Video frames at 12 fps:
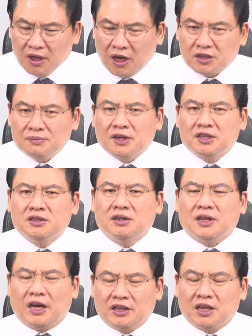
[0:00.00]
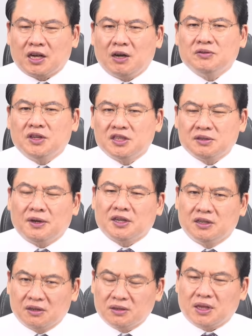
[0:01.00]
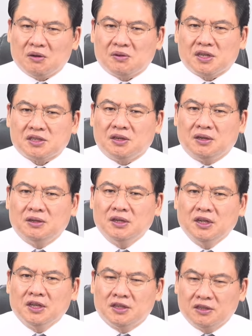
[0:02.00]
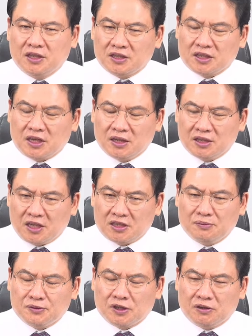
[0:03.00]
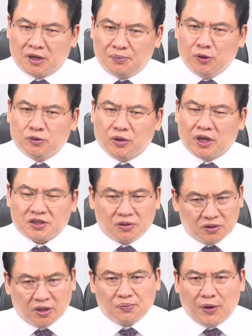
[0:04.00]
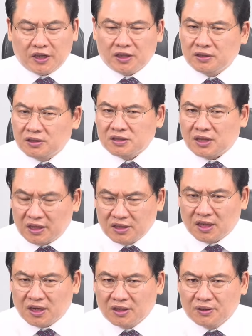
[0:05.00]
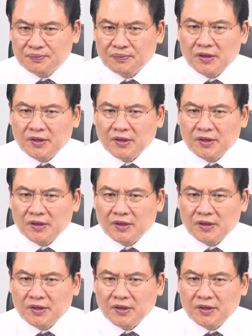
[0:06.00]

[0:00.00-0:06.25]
하지만 그거는 안타까운 일이지만 그렇다고 해서 그 제자 사삼 사건의 폭동에 성격이 바뀌는 것은 아니잖아요.